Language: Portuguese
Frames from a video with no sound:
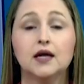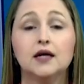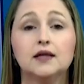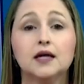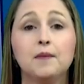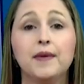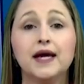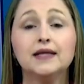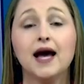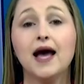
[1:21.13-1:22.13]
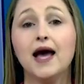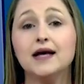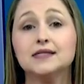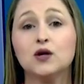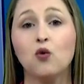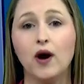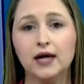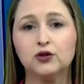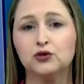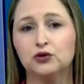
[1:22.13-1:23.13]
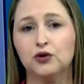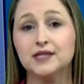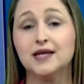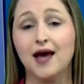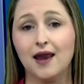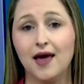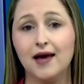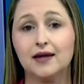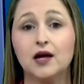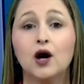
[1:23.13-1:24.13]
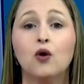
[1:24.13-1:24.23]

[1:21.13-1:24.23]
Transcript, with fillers: E também na ES 482 em Alegre,